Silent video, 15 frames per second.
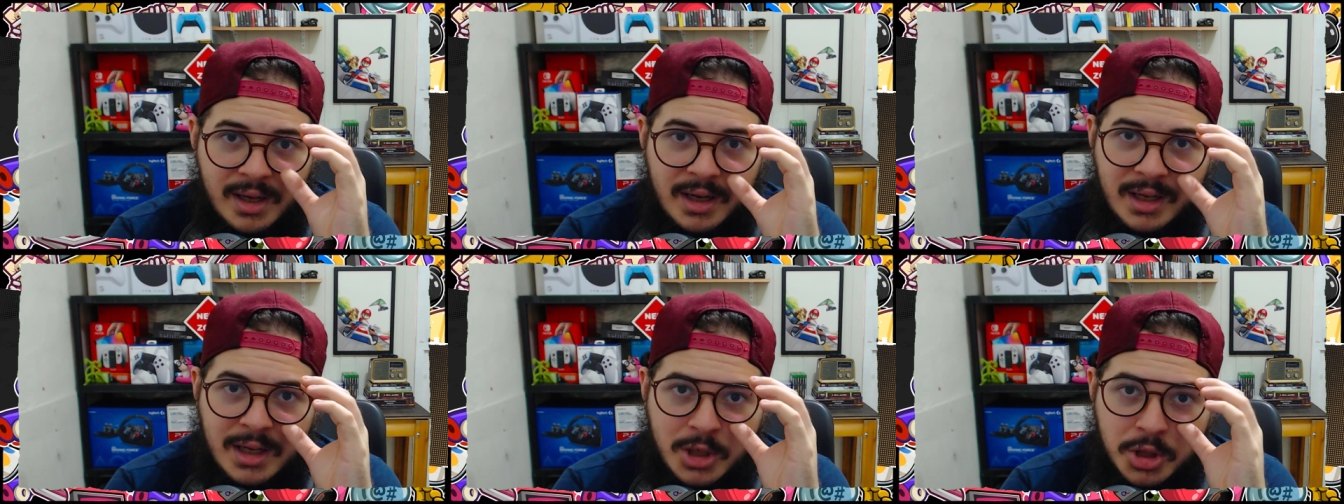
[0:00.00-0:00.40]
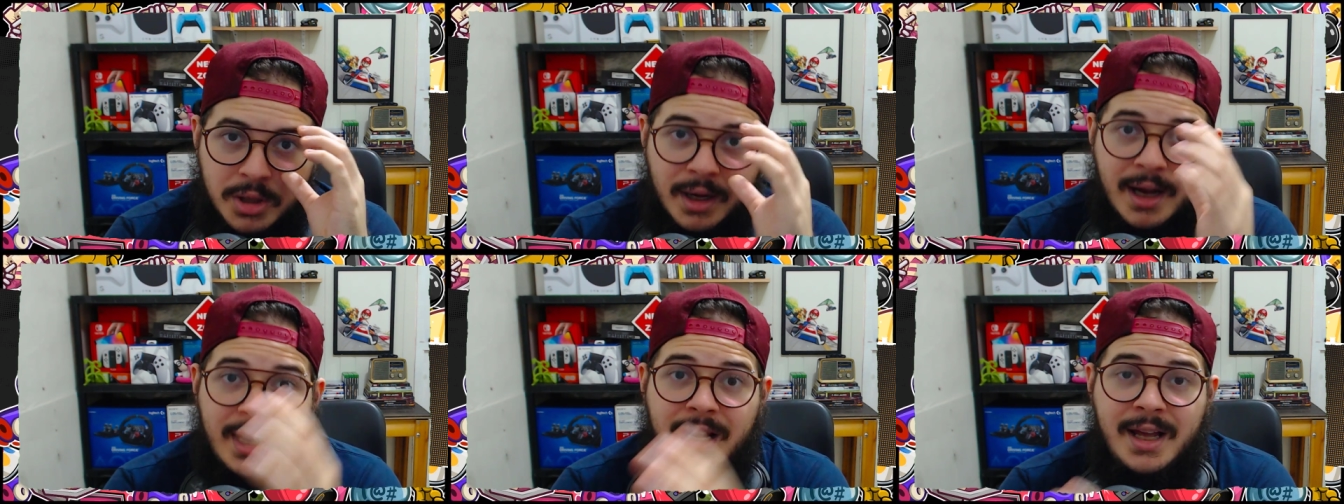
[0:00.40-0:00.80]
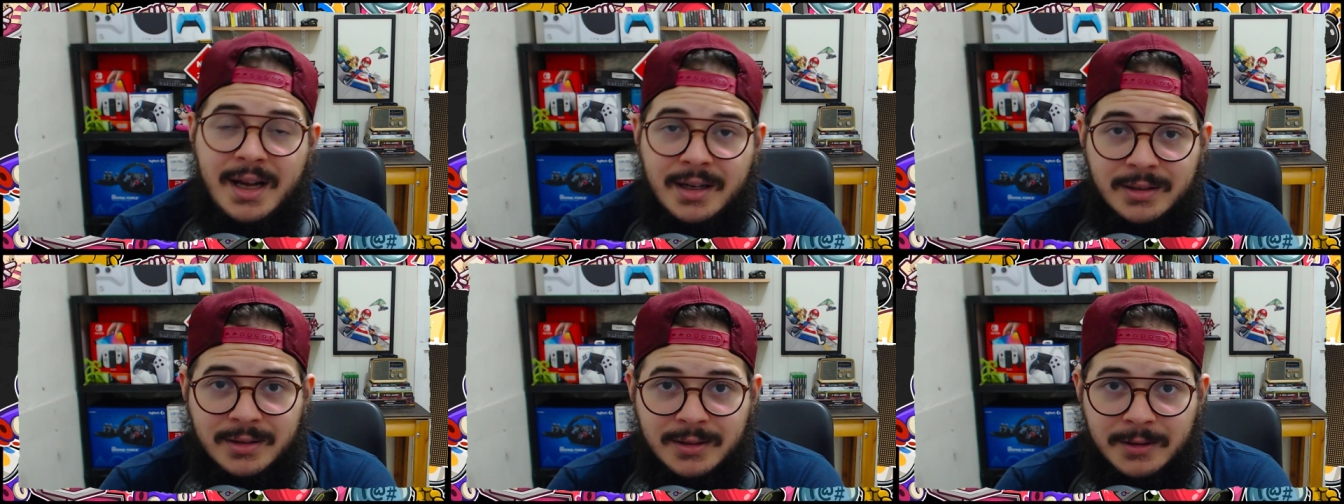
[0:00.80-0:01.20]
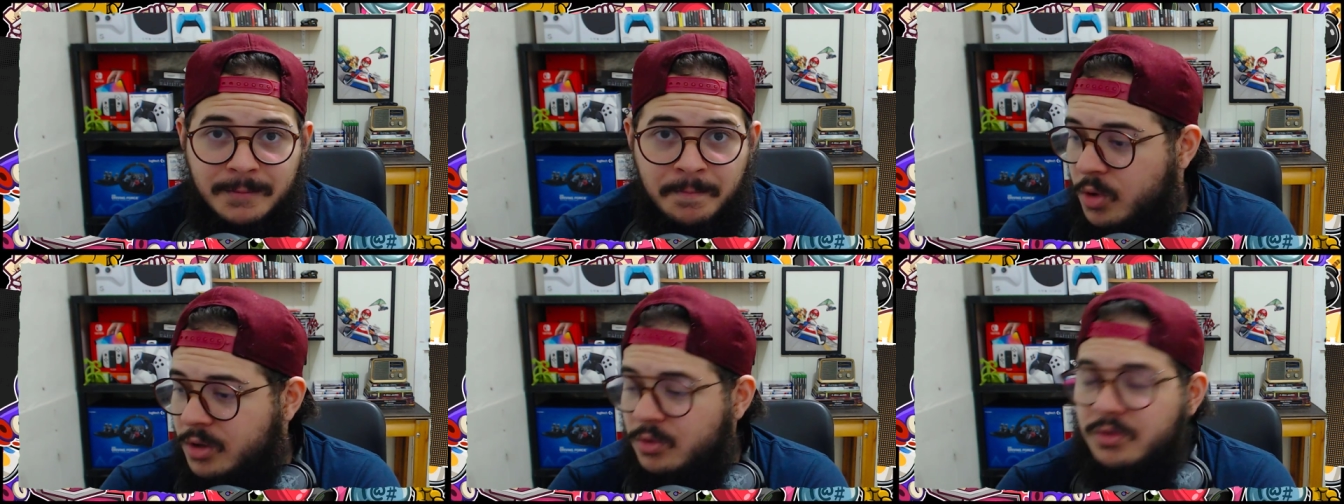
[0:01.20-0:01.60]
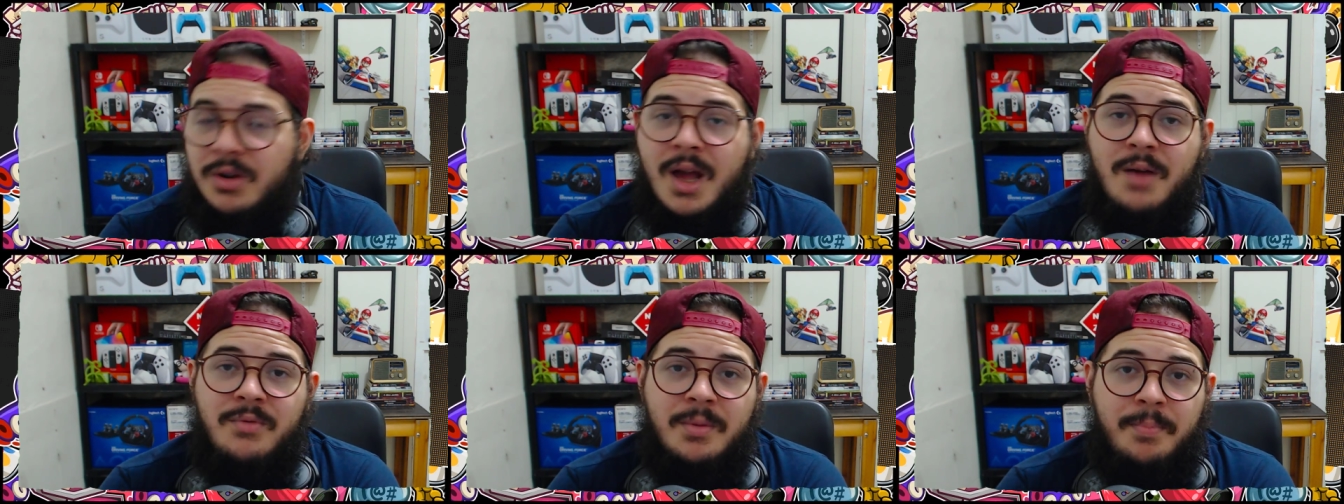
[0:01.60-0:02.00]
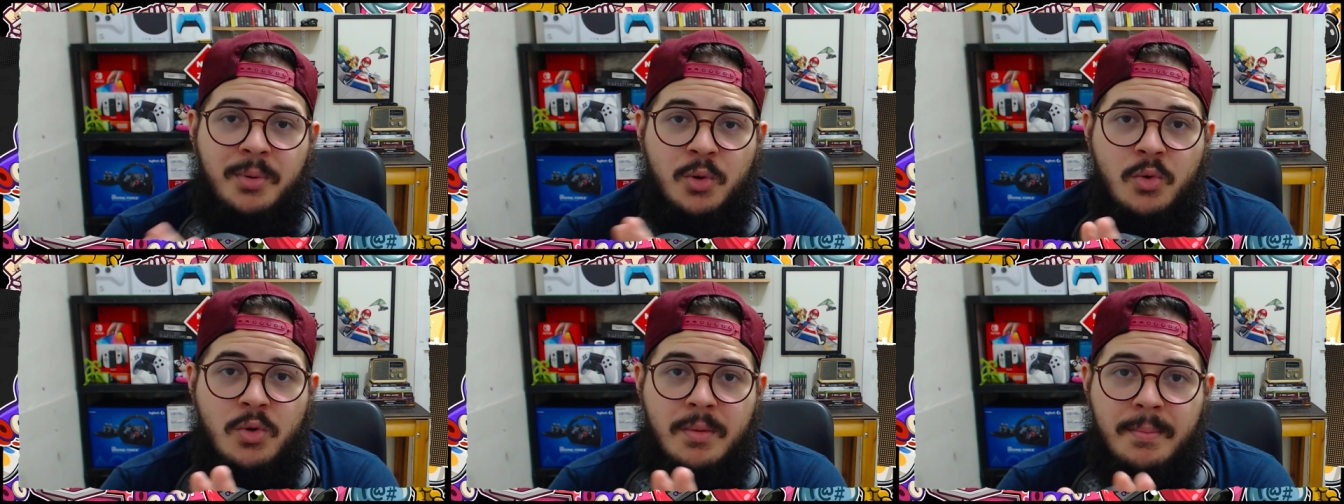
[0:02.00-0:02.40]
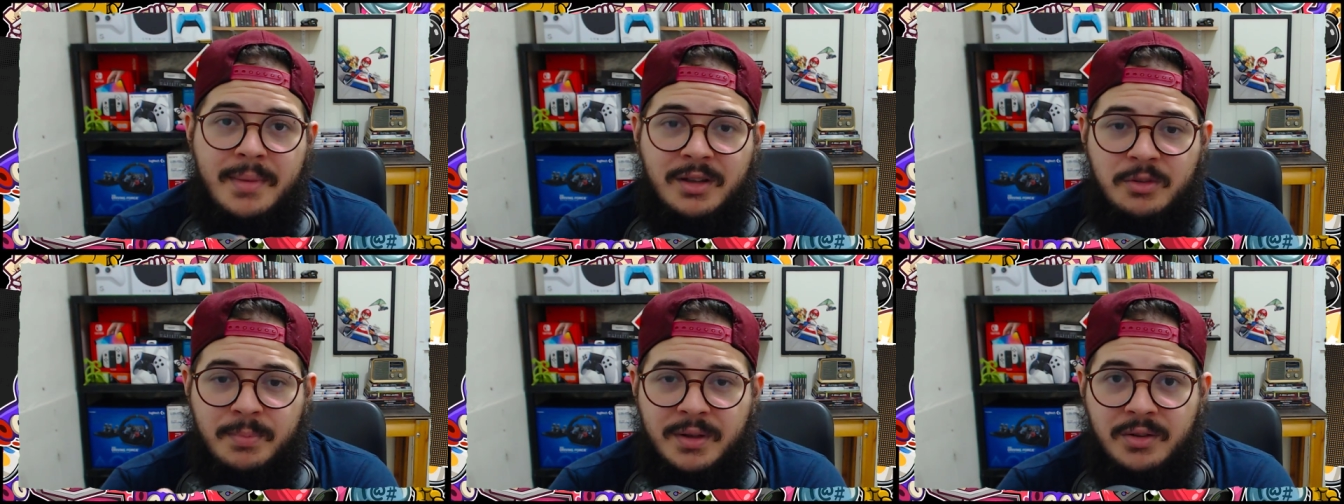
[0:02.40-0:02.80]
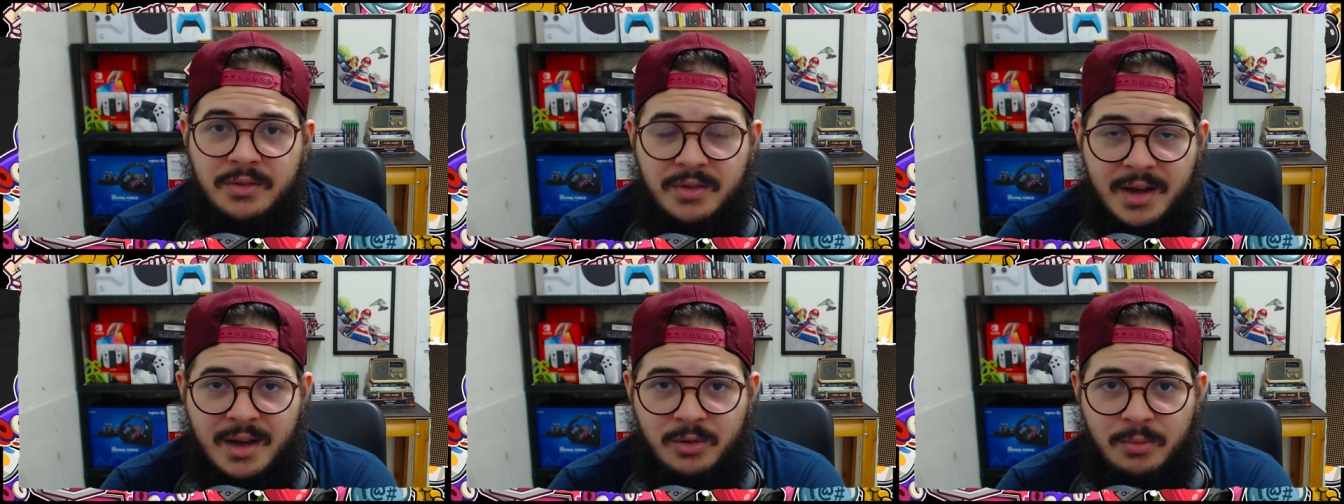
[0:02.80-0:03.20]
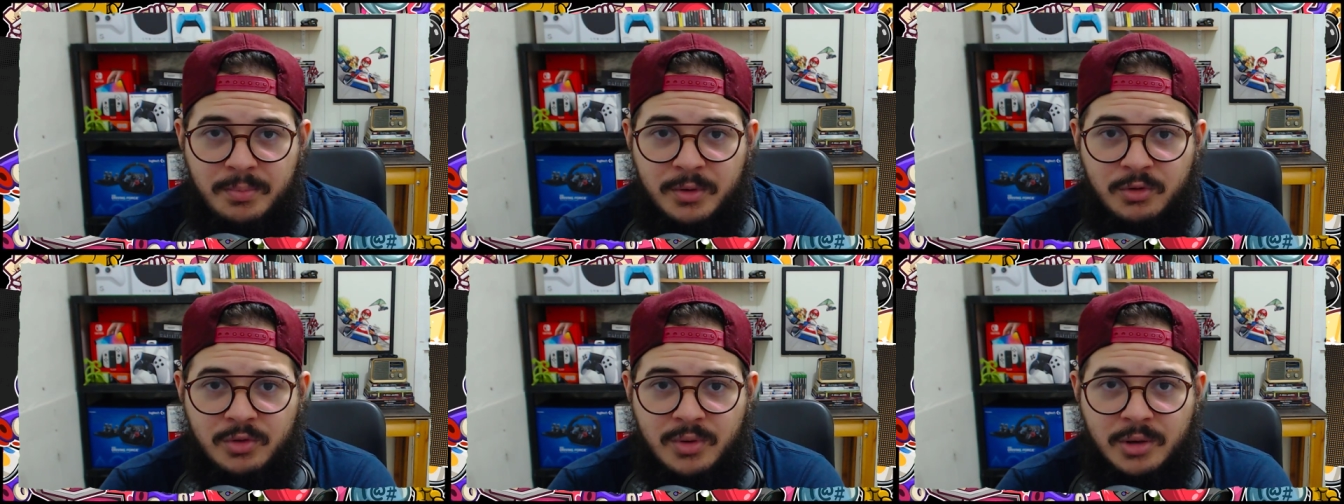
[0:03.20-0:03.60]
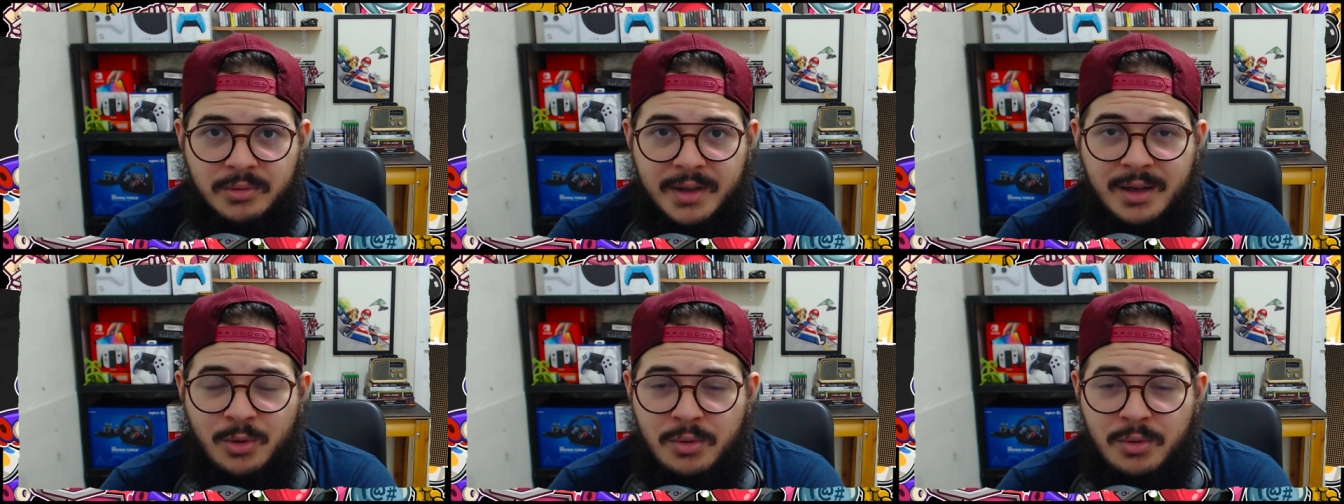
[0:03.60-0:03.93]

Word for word: Elite Alliance. O que nos leva pro mês passado, pessoal, tá?